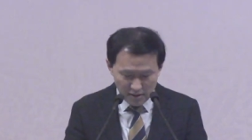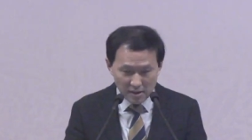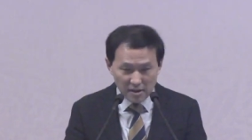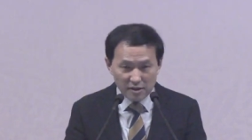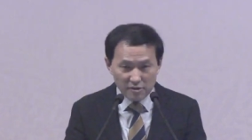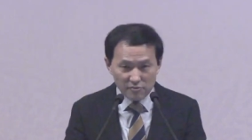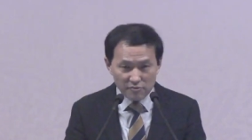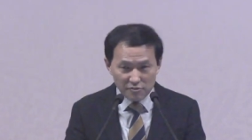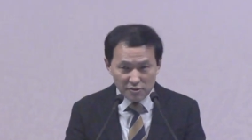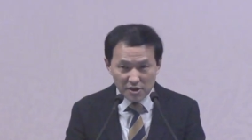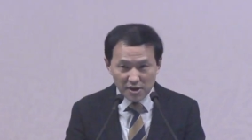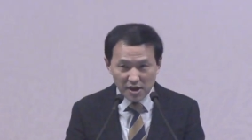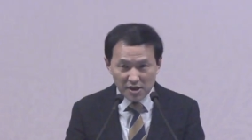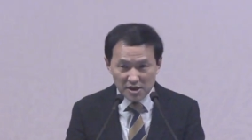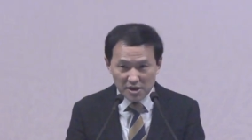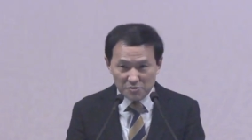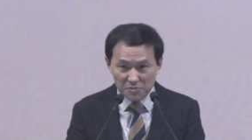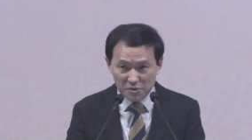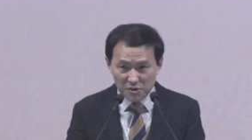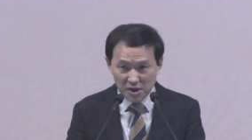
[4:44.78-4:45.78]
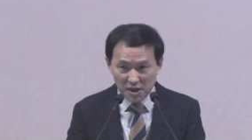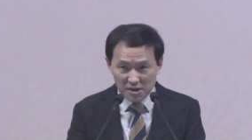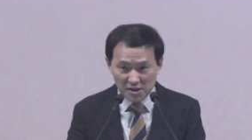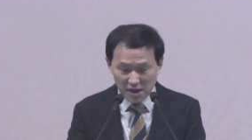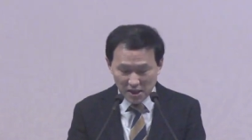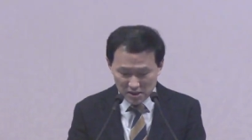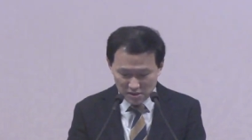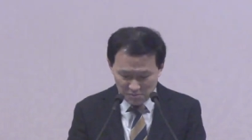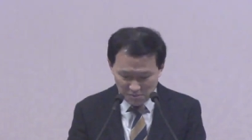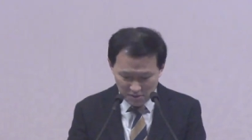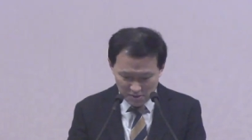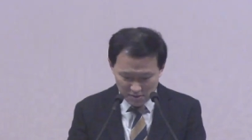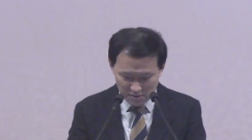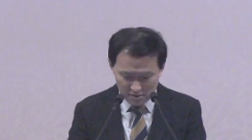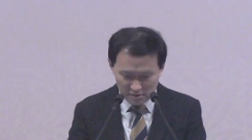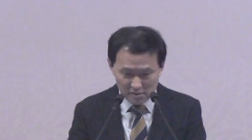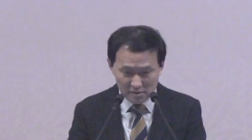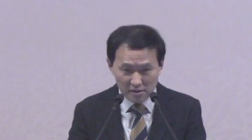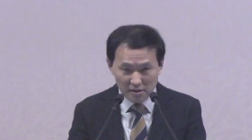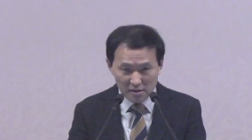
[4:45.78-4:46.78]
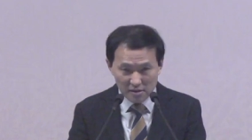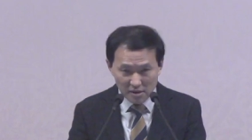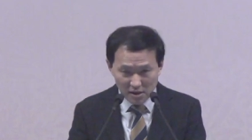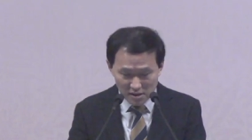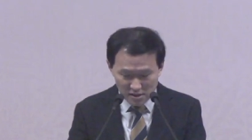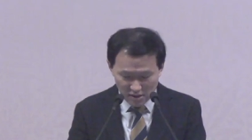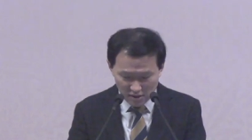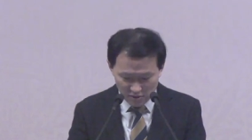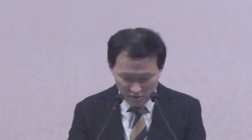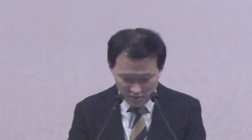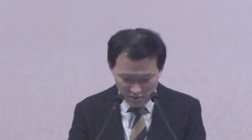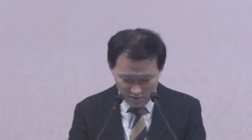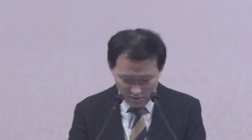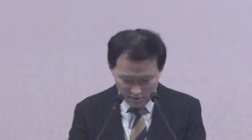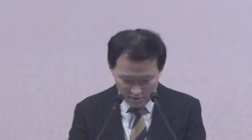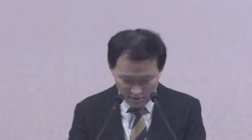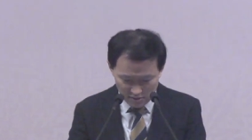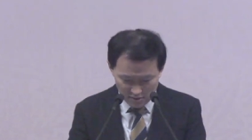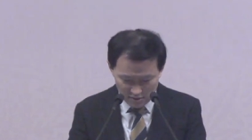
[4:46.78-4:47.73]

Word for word: 예, 우리가 집중하지 않으면 어떻게 한다고요?